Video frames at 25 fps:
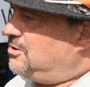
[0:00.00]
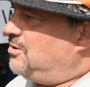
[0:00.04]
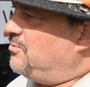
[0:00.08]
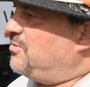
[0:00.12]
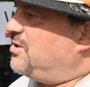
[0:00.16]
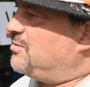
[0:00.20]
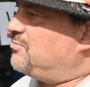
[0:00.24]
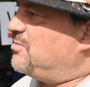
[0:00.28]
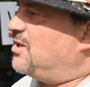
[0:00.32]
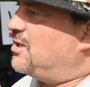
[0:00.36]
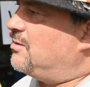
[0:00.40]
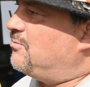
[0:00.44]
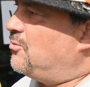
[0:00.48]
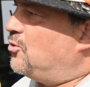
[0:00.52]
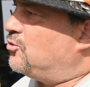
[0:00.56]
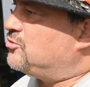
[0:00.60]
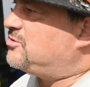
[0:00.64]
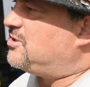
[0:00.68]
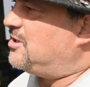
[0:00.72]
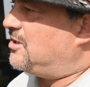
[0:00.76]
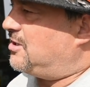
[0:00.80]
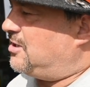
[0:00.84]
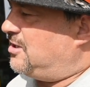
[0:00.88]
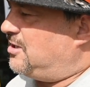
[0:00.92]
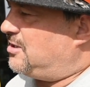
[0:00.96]
Ja, mit meinem
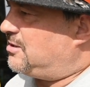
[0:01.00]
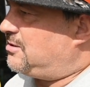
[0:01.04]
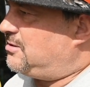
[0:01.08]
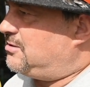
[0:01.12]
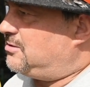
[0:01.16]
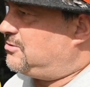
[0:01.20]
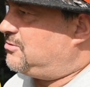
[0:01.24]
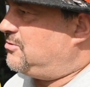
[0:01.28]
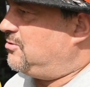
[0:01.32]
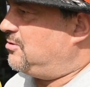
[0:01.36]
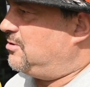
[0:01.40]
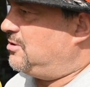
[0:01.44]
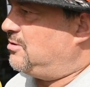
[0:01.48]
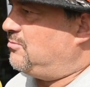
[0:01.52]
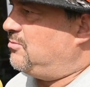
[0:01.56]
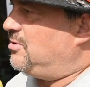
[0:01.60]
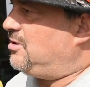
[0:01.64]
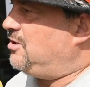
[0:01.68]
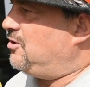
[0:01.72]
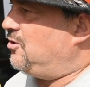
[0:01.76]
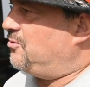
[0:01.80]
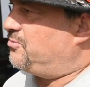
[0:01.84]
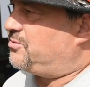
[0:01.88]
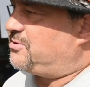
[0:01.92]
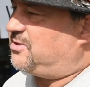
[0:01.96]
Motorrad. Ich
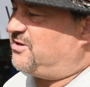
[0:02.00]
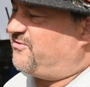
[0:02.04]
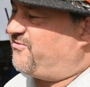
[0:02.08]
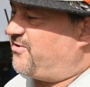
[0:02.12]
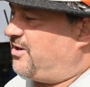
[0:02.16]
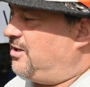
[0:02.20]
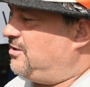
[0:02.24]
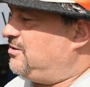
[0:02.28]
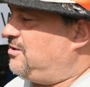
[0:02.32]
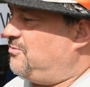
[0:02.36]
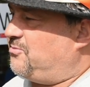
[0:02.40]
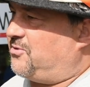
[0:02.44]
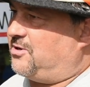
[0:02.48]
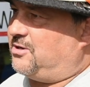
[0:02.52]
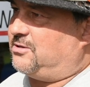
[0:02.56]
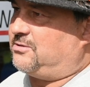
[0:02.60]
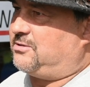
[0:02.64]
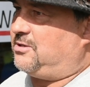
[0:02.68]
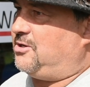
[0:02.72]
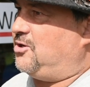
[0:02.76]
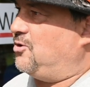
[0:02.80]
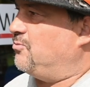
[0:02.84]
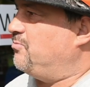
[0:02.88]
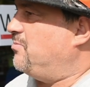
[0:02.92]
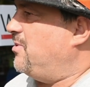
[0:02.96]
habe keinen Freund,
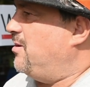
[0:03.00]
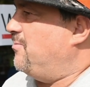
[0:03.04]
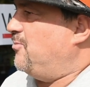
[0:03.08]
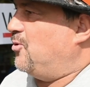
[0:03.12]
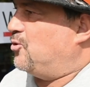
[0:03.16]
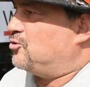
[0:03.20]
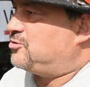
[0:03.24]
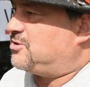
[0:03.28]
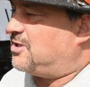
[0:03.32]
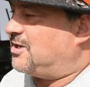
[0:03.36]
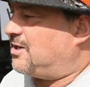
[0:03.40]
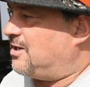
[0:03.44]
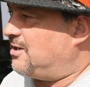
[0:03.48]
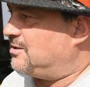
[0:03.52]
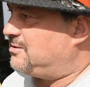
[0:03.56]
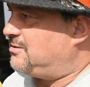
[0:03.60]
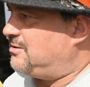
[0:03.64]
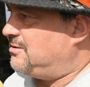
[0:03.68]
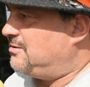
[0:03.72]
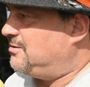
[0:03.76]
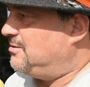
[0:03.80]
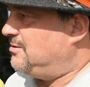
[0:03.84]
ich, ich habe mein Motorrad.